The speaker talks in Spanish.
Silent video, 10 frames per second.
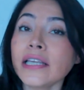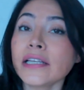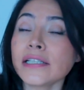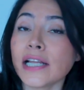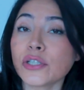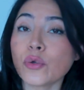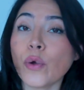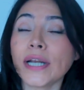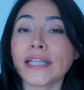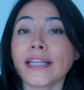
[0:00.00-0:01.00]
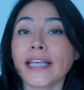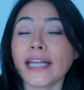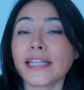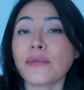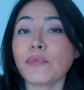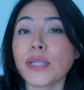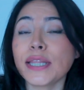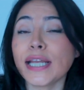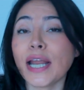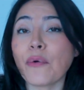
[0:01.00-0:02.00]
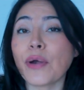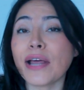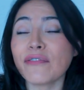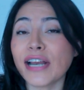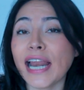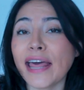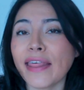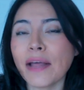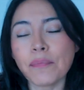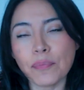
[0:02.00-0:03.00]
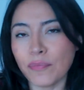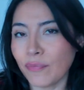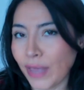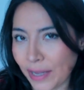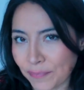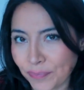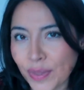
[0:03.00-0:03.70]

tienes la suerte de que te inviten a una velada, ve